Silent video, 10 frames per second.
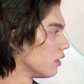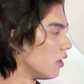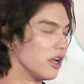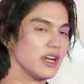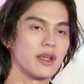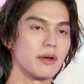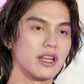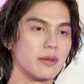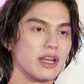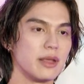ออันนี้อัน
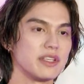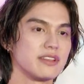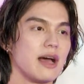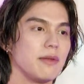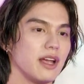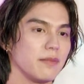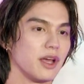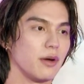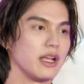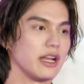นี้อันนี้ไม่ทราบเลยครับ
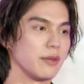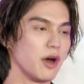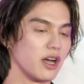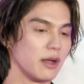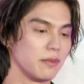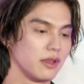แต่ว่าอย่างที่บอกครับ